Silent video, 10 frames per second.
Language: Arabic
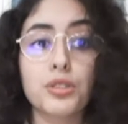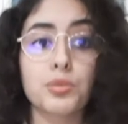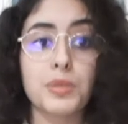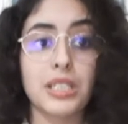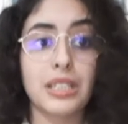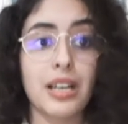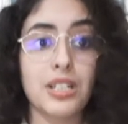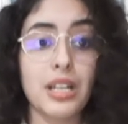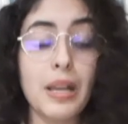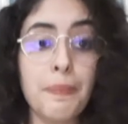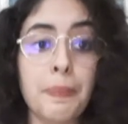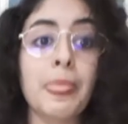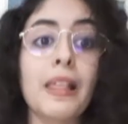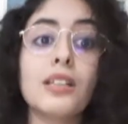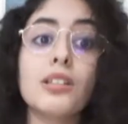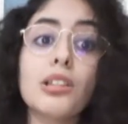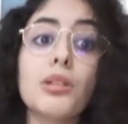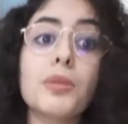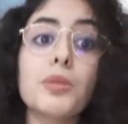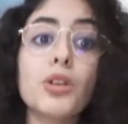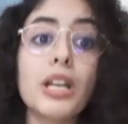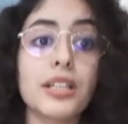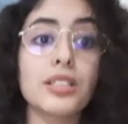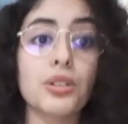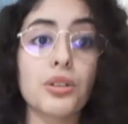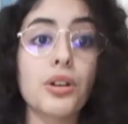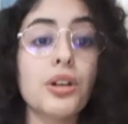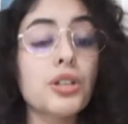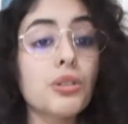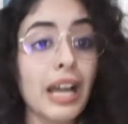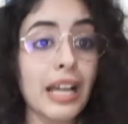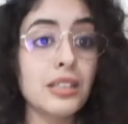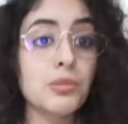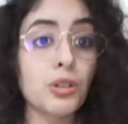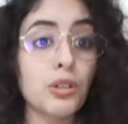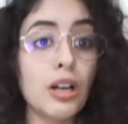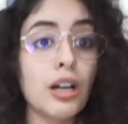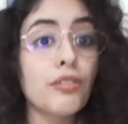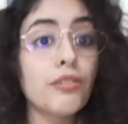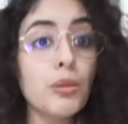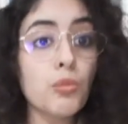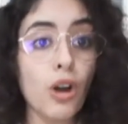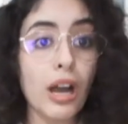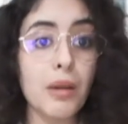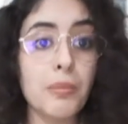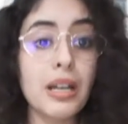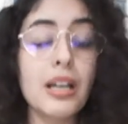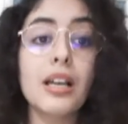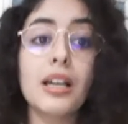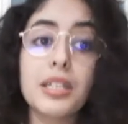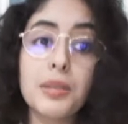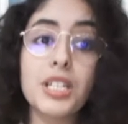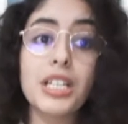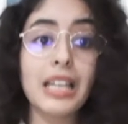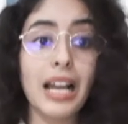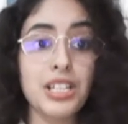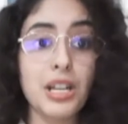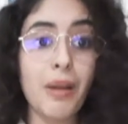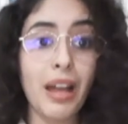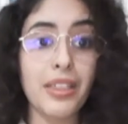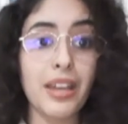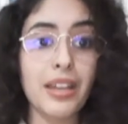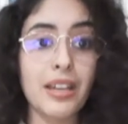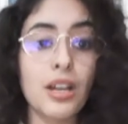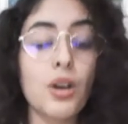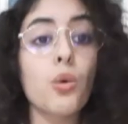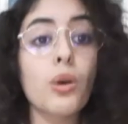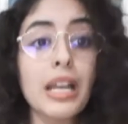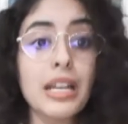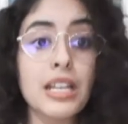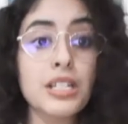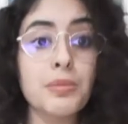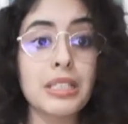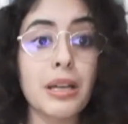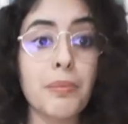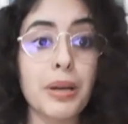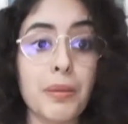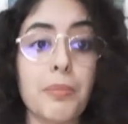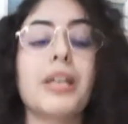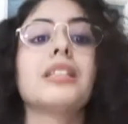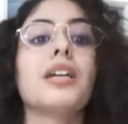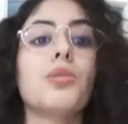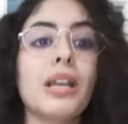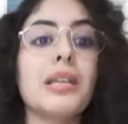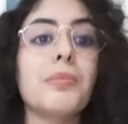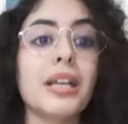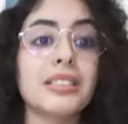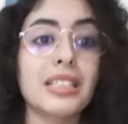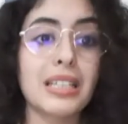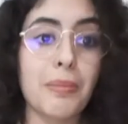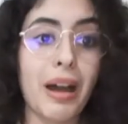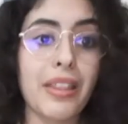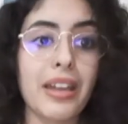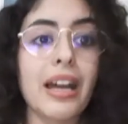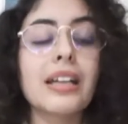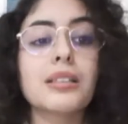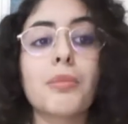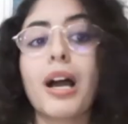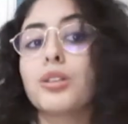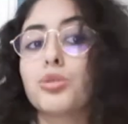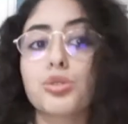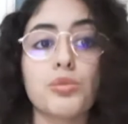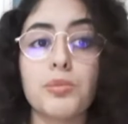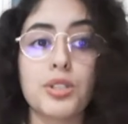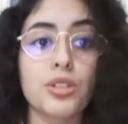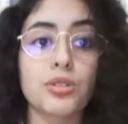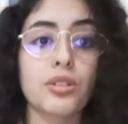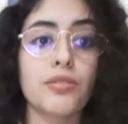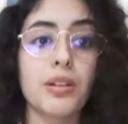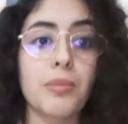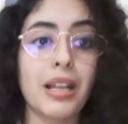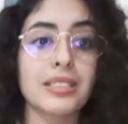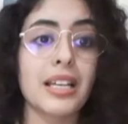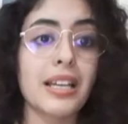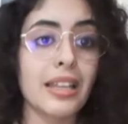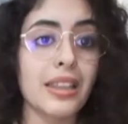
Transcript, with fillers: يتعشى يطلب من مولا الريستوران انه يخدمه وفي المقابل يمشي يتعشى بحذاه وكان نجم يدبر بيته يولي بيت زادة بحذاه خاطر ما عندوش وين باش يسكن في البلاصة هذه